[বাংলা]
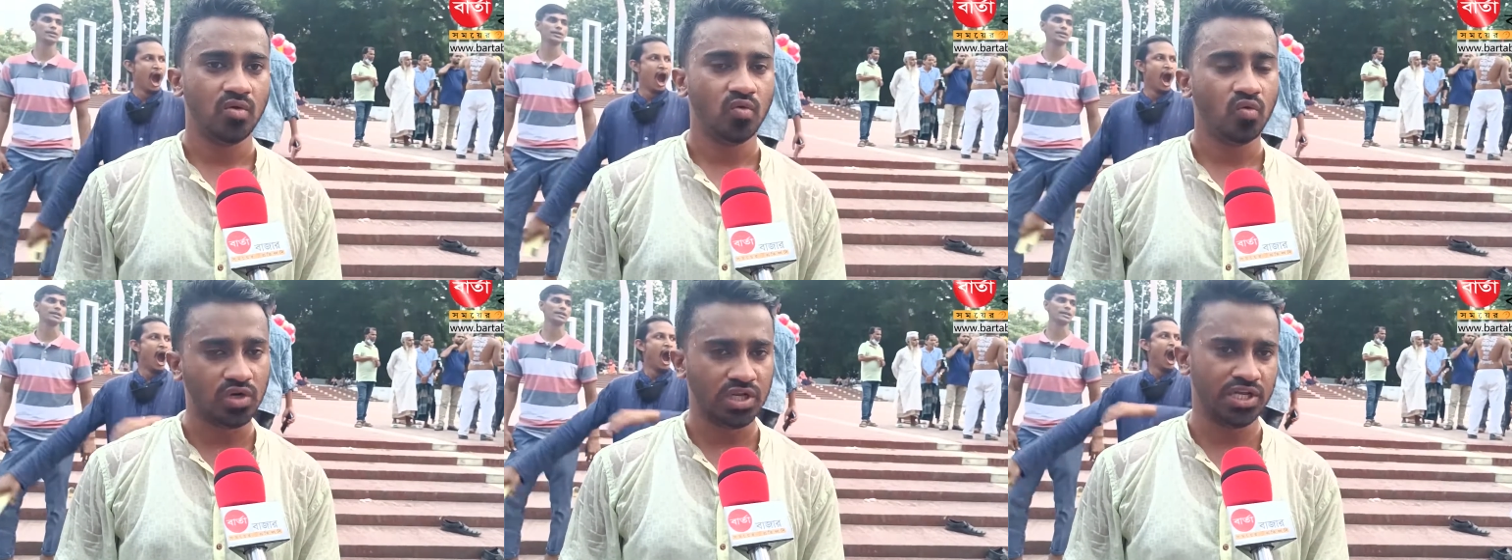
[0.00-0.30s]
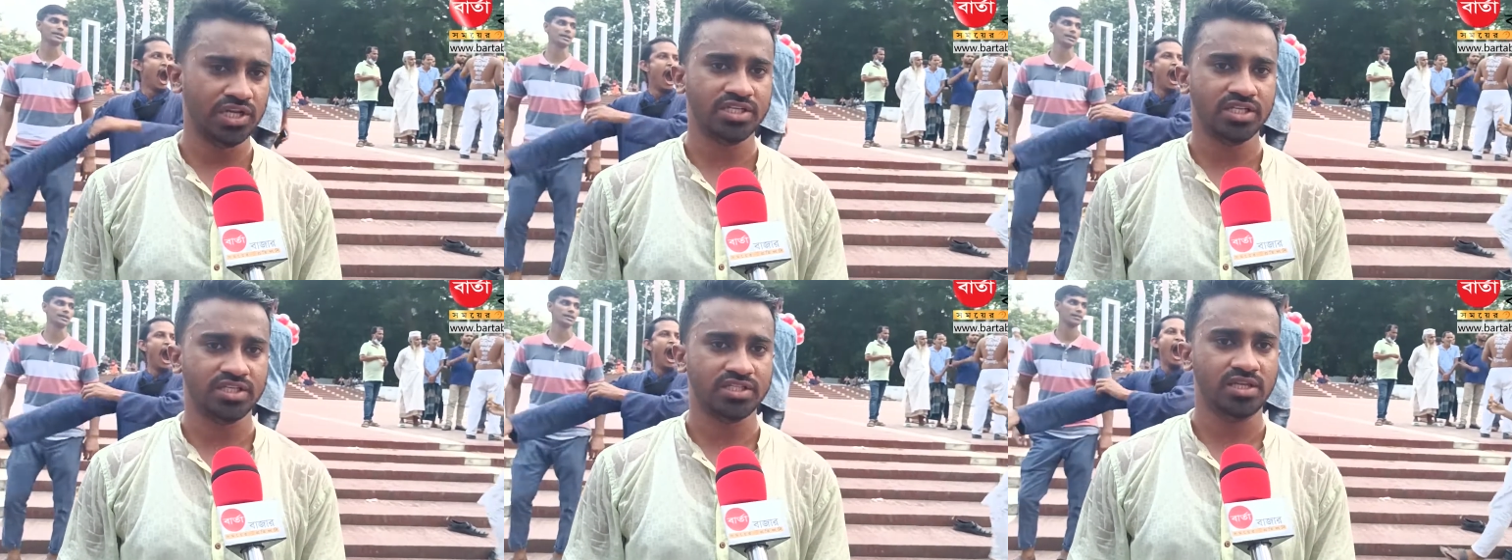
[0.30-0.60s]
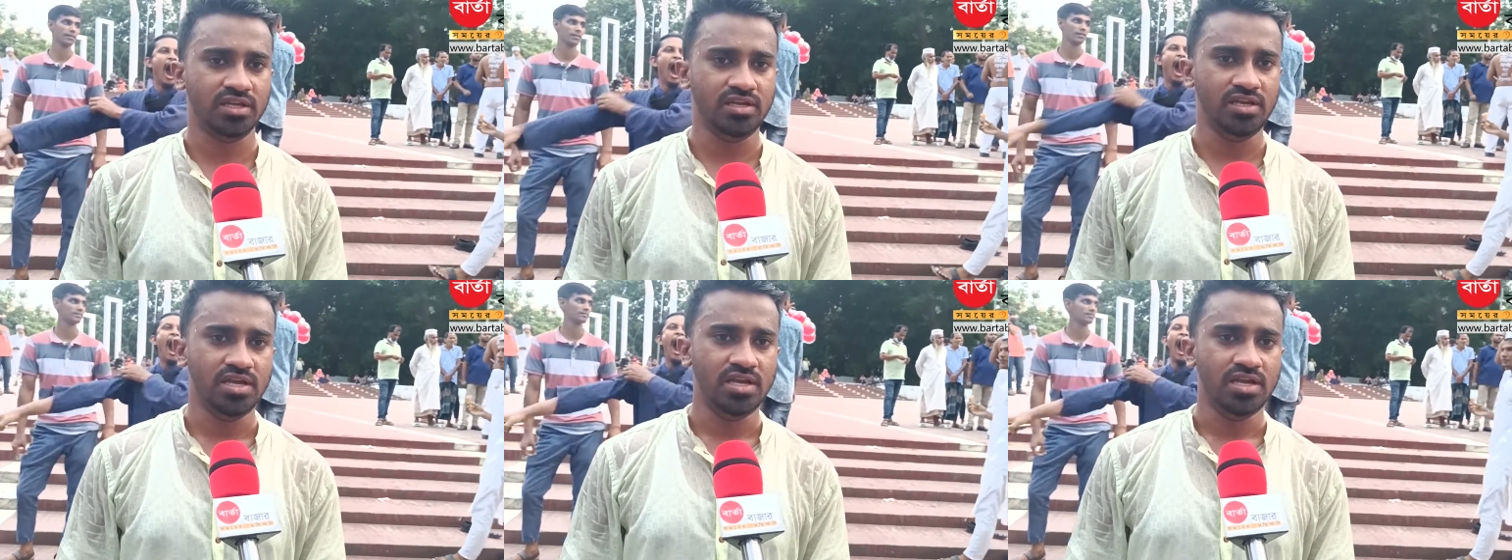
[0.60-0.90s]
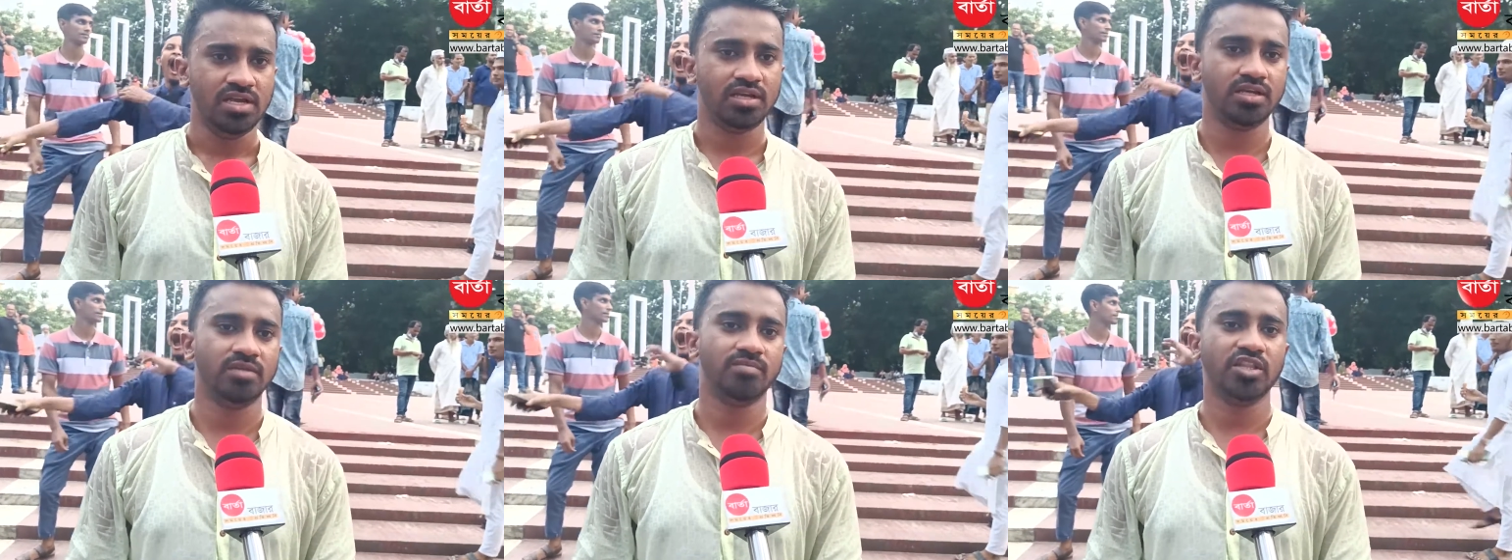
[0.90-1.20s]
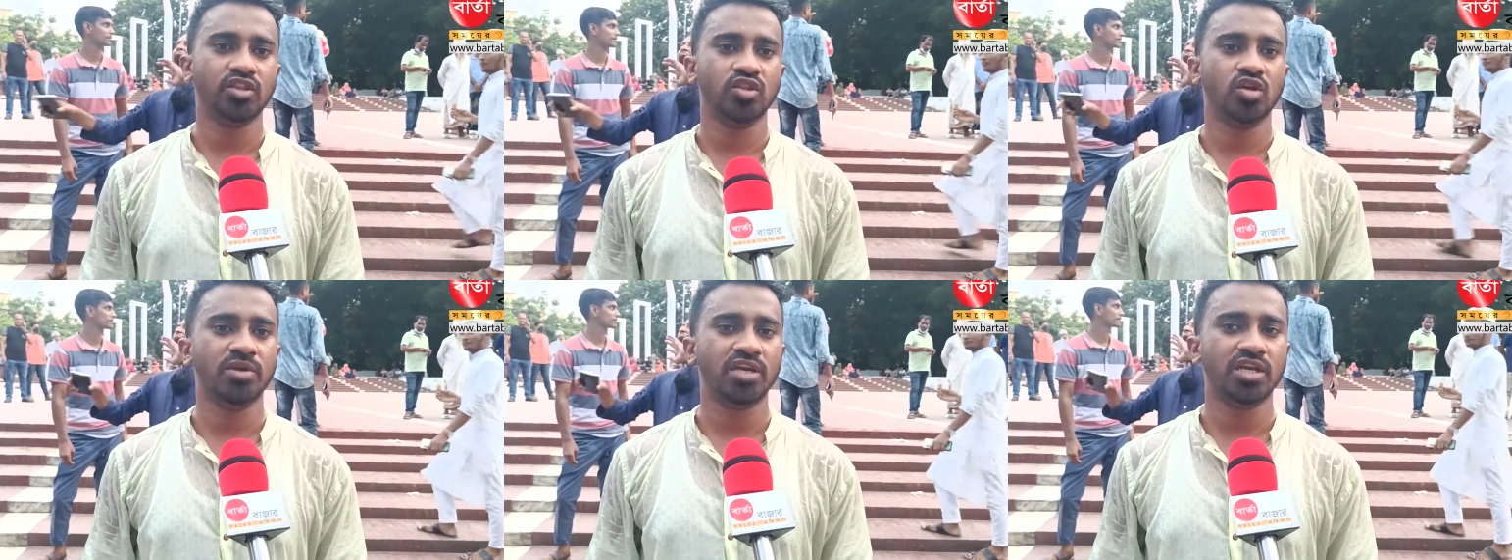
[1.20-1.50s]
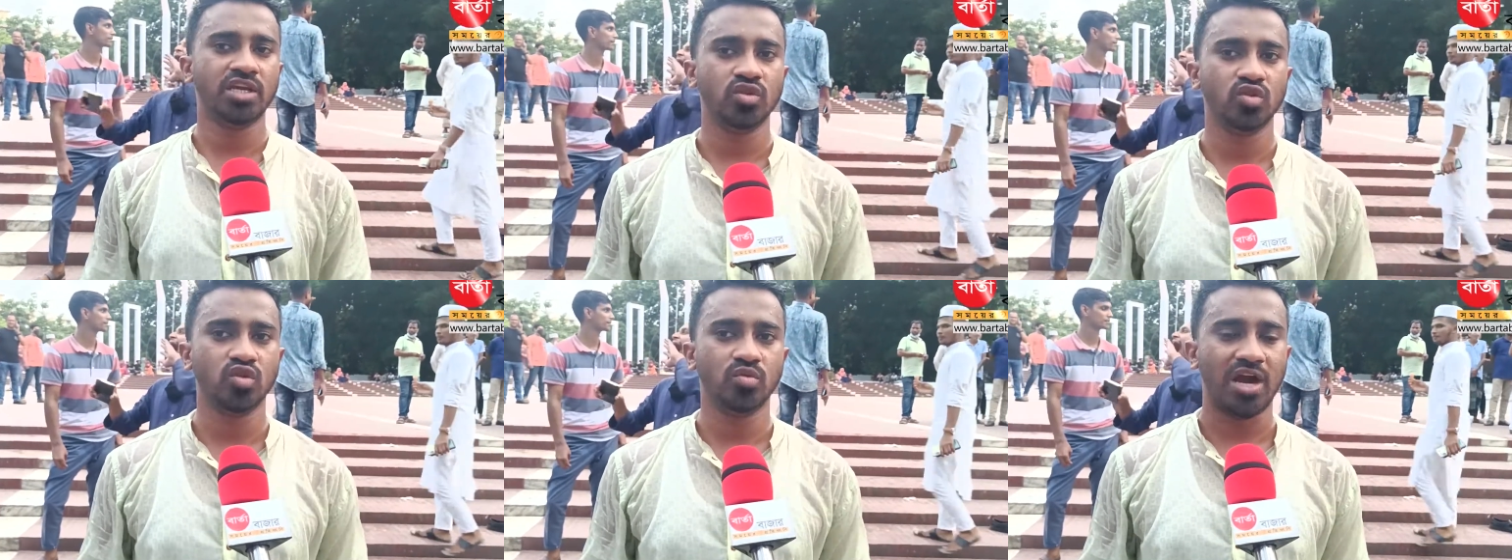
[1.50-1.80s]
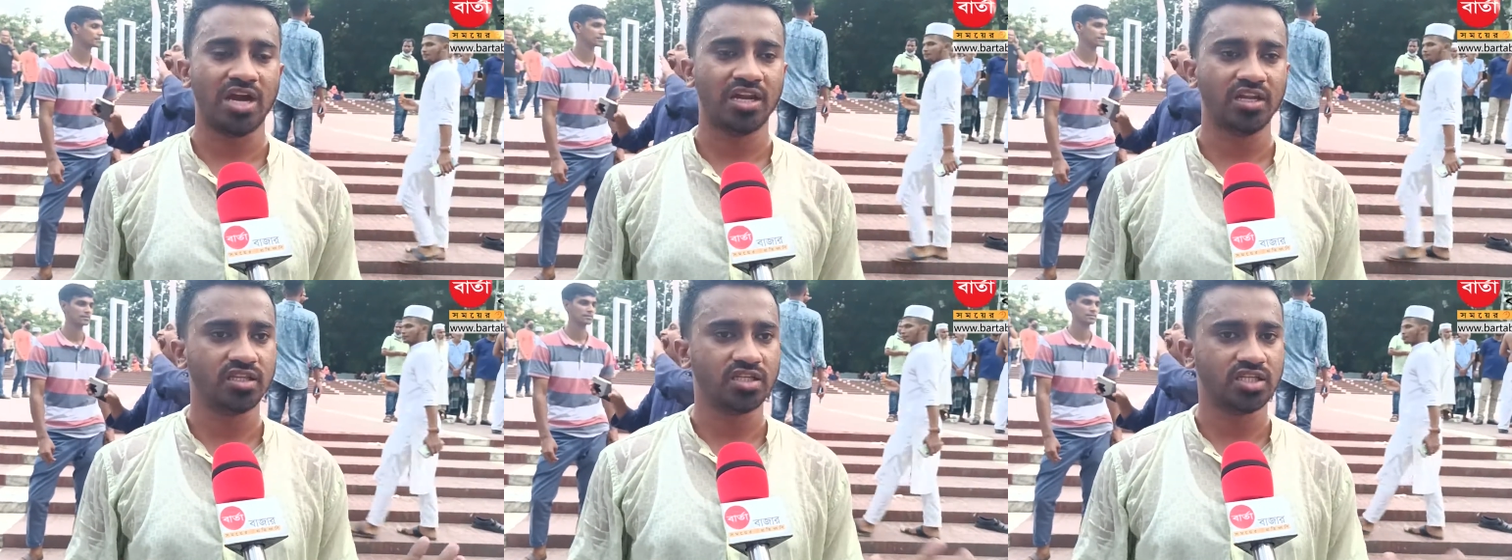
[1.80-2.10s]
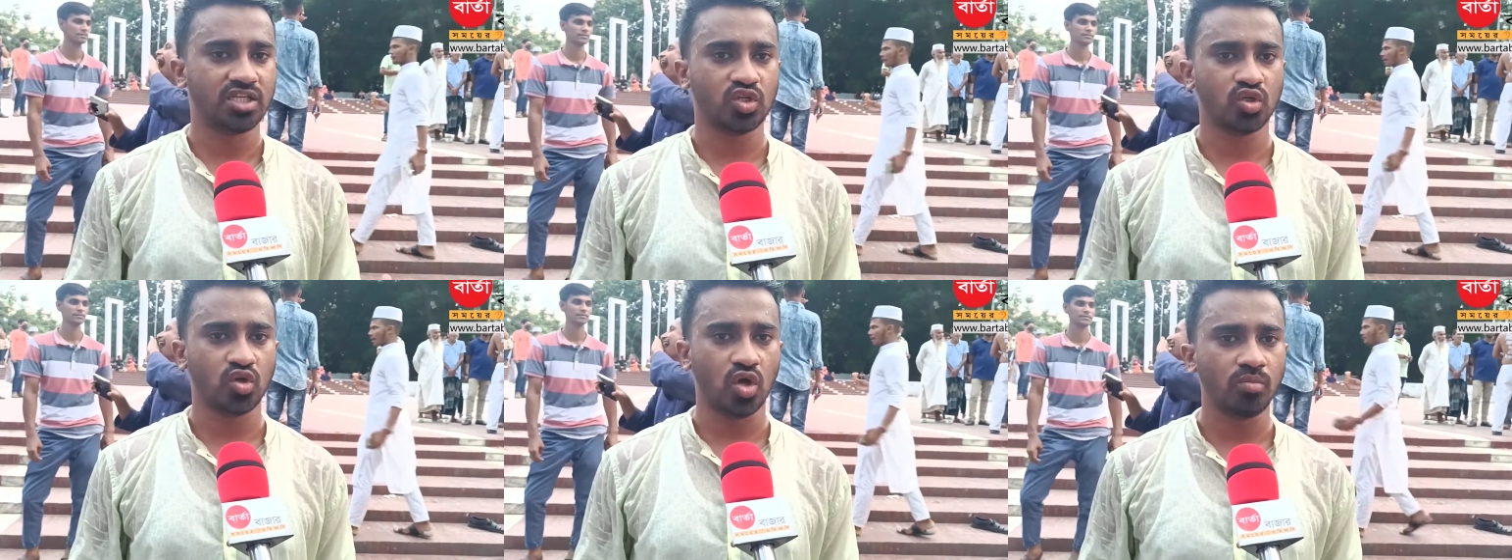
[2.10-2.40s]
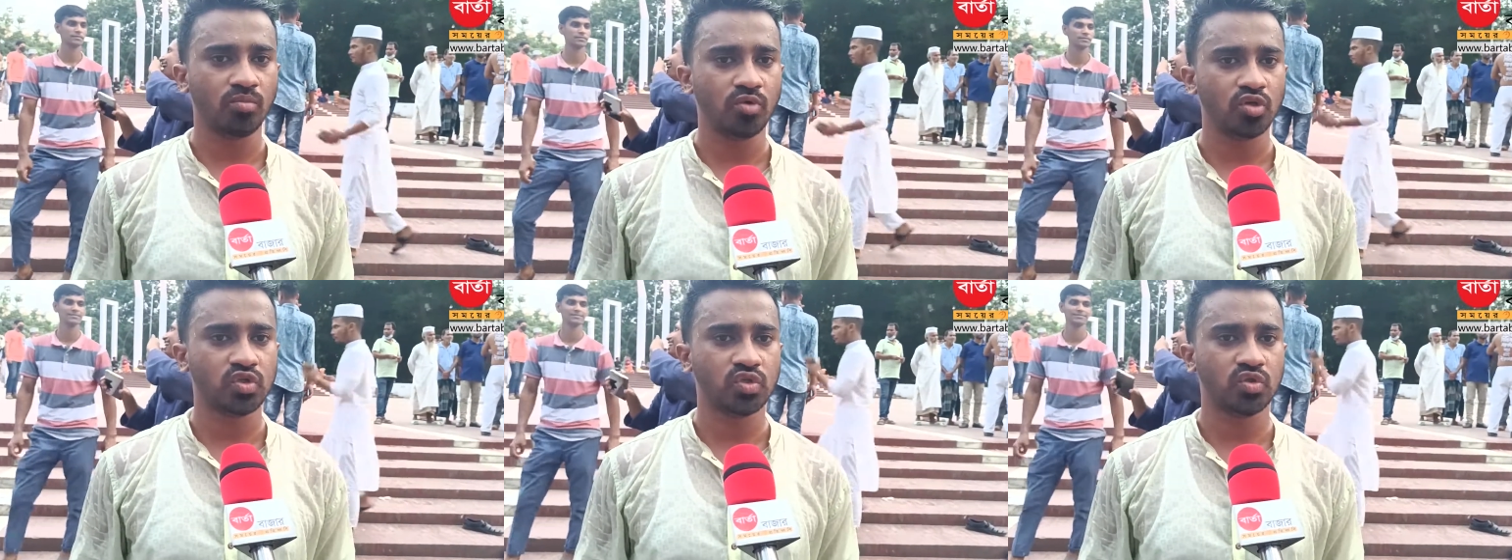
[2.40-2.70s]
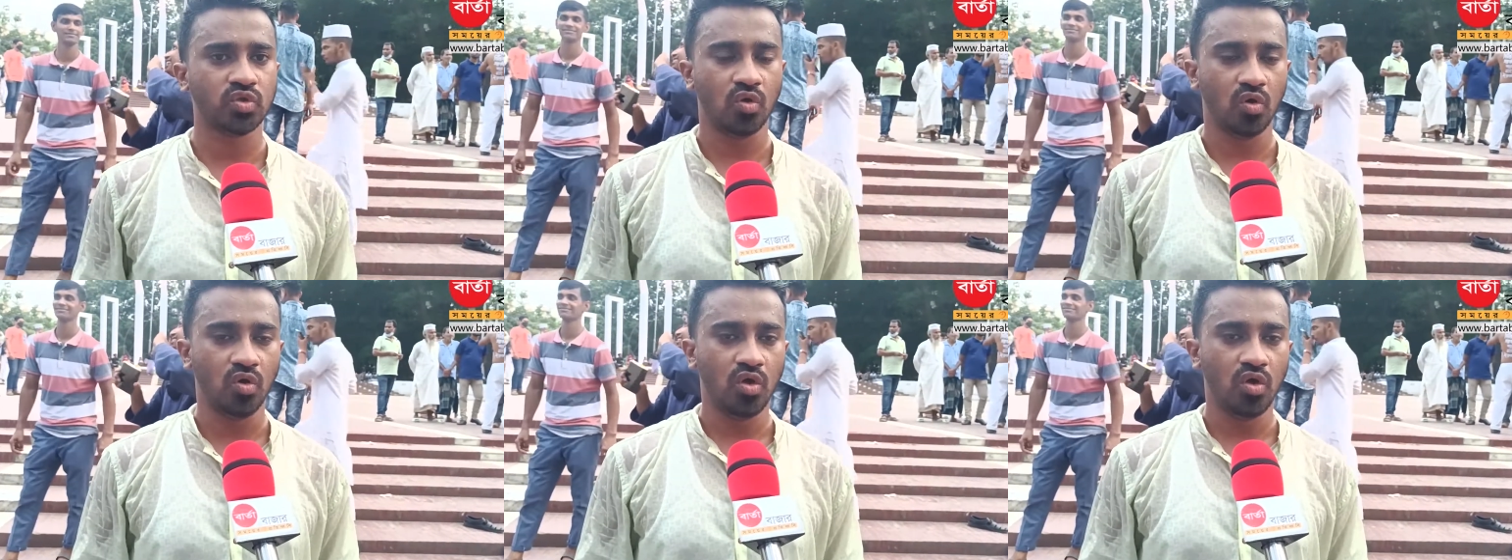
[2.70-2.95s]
উঠে এসেছে এর মাধ্যমে কিন্তু বাংলাদেশের সর্বোচ্চ